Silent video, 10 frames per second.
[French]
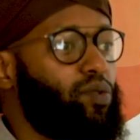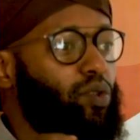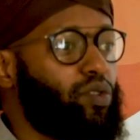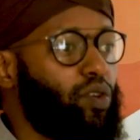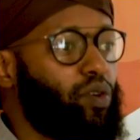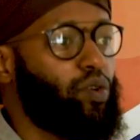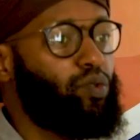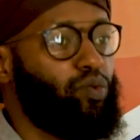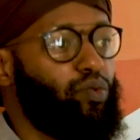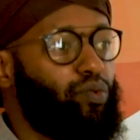sur ce que
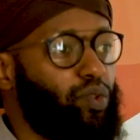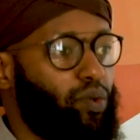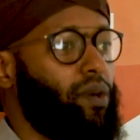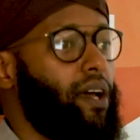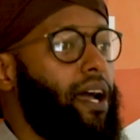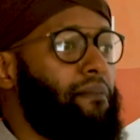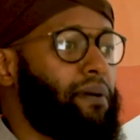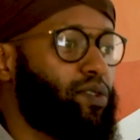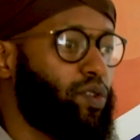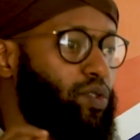tu veux.
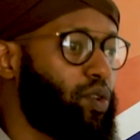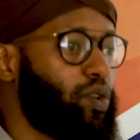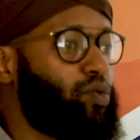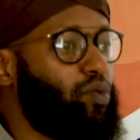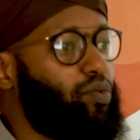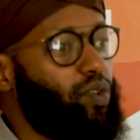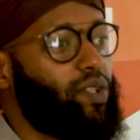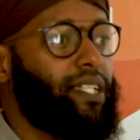Parce que ce que tu veux,